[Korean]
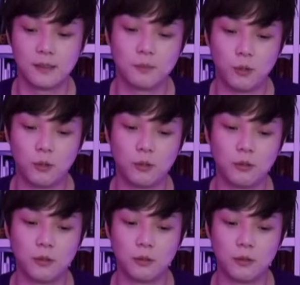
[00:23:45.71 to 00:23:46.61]

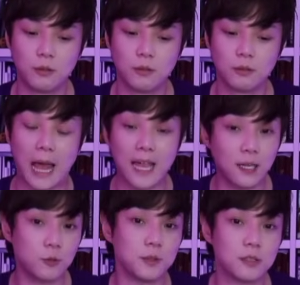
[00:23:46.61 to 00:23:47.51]
어, 나이가
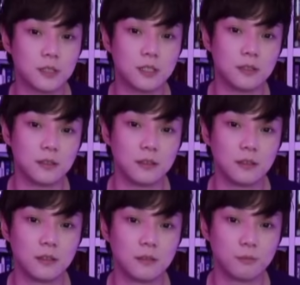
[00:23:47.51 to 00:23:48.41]
좀 있으신
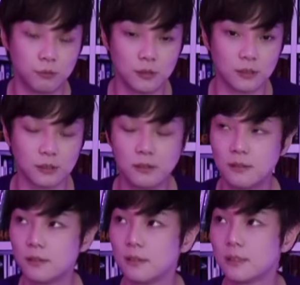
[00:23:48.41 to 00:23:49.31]
분들은
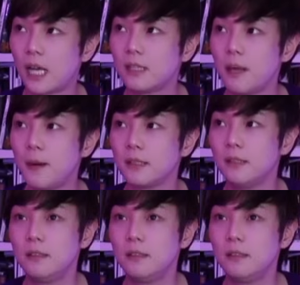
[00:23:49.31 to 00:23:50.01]
상대방이